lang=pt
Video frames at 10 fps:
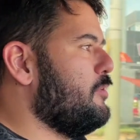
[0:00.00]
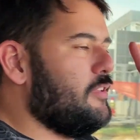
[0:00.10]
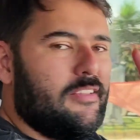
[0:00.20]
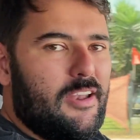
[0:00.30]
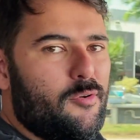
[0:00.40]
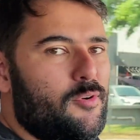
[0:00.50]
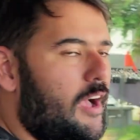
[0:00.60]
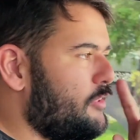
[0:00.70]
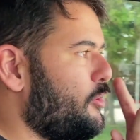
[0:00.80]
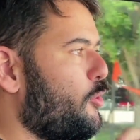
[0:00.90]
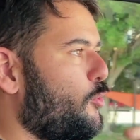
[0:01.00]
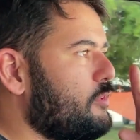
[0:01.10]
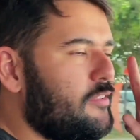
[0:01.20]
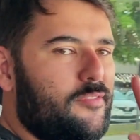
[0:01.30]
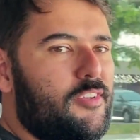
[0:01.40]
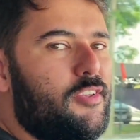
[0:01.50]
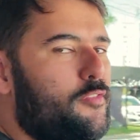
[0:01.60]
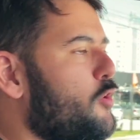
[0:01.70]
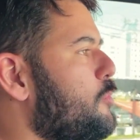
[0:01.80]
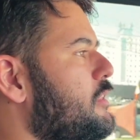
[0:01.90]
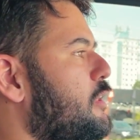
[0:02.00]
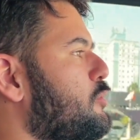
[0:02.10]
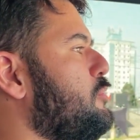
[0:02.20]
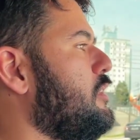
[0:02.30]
para você entrar com carro. Então, ao longo desse vídeo, a gente vai comentar tudo